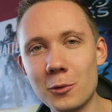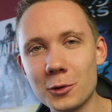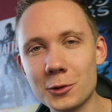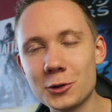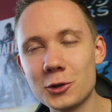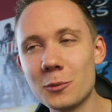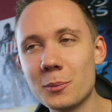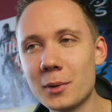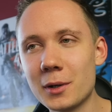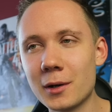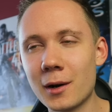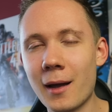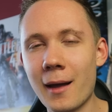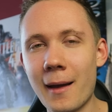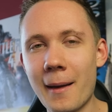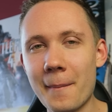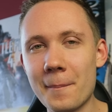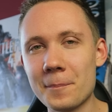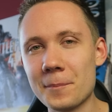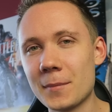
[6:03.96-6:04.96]
było super
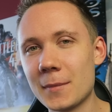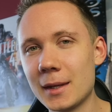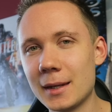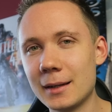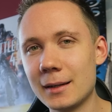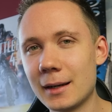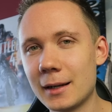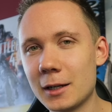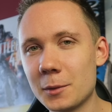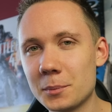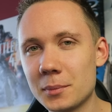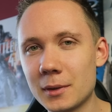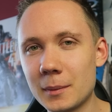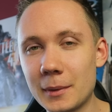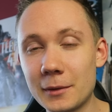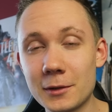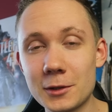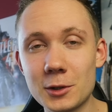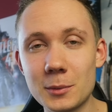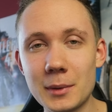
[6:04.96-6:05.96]
i gra
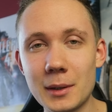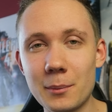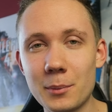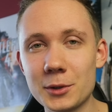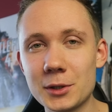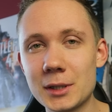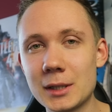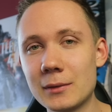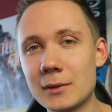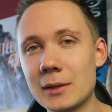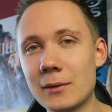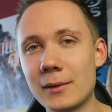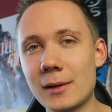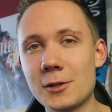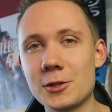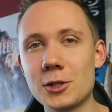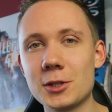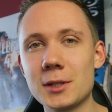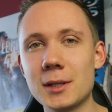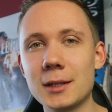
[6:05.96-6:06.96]
naprawdę zrobiła pozytywne
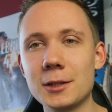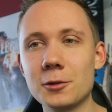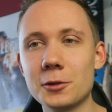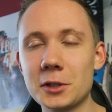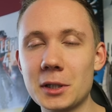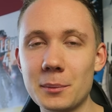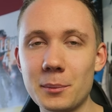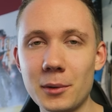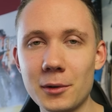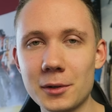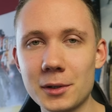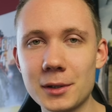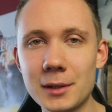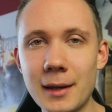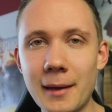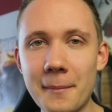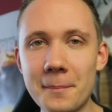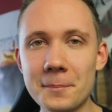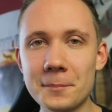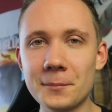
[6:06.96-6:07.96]
wrażenie i do tej pory
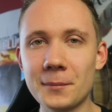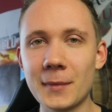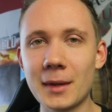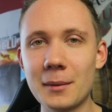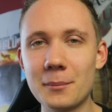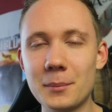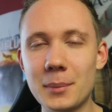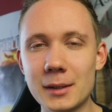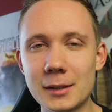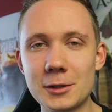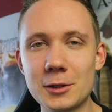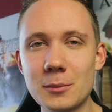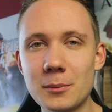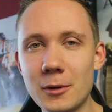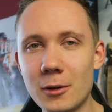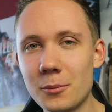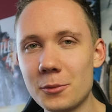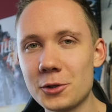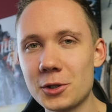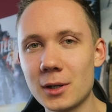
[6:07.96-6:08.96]
bardzo
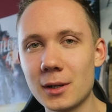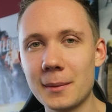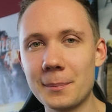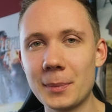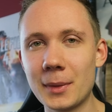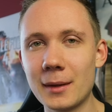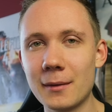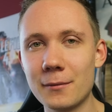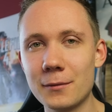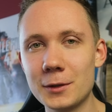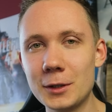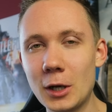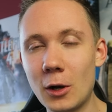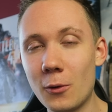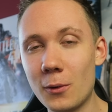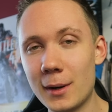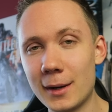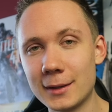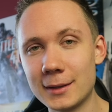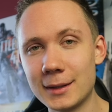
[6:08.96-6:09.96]
miło mi się w
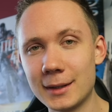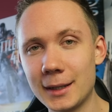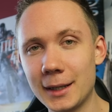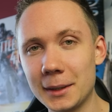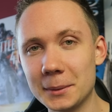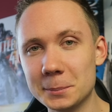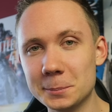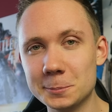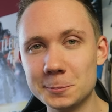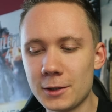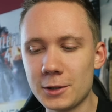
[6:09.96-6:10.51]
nią gra.